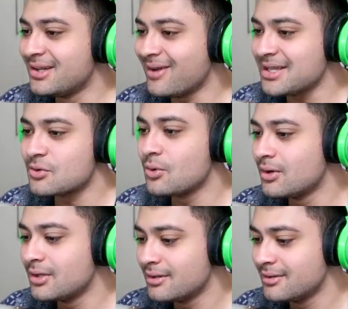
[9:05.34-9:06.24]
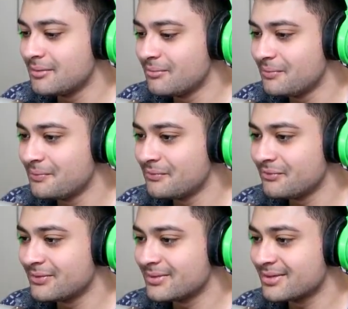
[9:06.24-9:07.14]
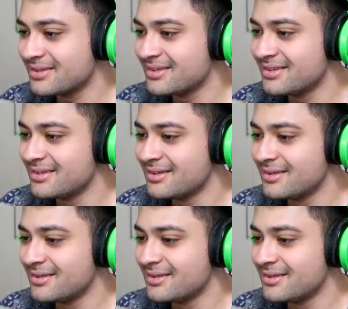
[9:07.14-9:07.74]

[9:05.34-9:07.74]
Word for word: não, lascou. Ó, Cooper, Cooper. Eu te dei um